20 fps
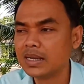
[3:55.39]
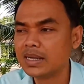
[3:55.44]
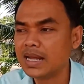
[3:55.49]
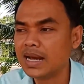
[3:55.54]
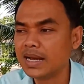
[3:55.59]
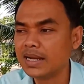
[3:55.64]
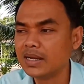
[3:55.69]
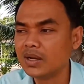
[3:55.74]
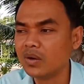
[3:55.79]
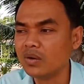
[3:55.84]

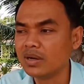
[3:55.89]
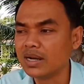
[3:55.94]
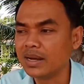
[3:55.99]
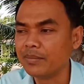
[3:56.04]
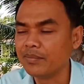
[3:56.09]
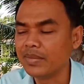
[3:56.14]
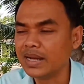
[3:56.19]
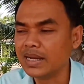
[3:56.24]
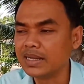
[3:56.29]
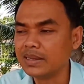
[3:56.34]
ได้ลอง
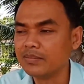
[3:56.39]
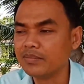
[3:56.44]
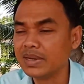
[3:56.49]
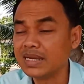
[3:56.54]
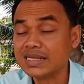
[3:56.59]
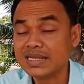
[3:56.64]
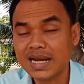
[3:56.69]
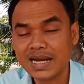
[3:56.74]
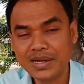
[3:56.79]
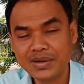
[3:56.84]
นำไปไป
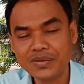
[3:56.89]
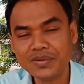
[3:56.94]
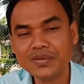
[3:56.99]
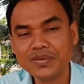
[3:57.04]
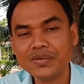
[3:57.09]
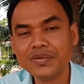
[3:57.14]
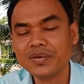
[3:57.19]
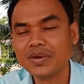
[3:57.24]
ใช้ดู